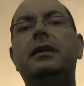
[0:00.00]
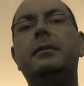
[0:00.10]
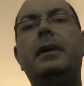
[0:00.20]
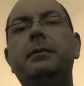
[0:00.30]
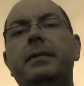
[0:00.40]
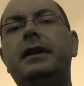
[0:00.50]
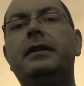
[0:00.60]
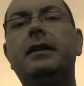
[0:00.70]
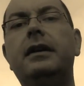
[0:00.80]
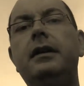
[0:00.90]
ähm, hat man
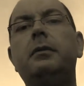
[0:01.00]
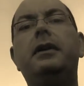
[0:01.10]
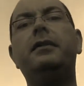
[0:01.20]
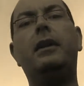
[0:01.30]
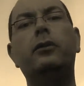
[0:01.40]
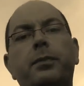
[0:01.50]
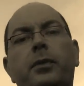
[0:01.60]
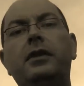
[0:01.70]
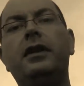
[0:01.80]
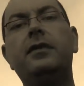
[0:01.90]
ja die Kinder immer das
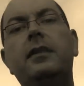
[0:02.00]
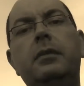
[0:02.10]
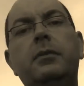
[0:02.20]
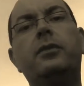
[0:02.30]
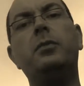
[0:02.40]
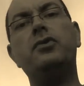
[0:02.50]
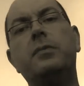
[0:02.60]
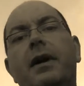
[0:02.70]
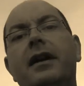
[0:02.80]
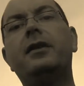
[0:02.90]
ausbrüten lassen. Da hat man zum
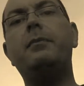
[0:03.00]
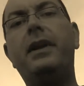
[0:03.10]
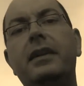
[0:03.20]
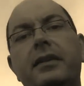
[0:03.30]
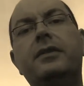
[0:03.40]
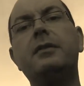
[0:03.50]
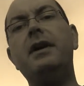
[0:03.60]
Beispiel Masernpartys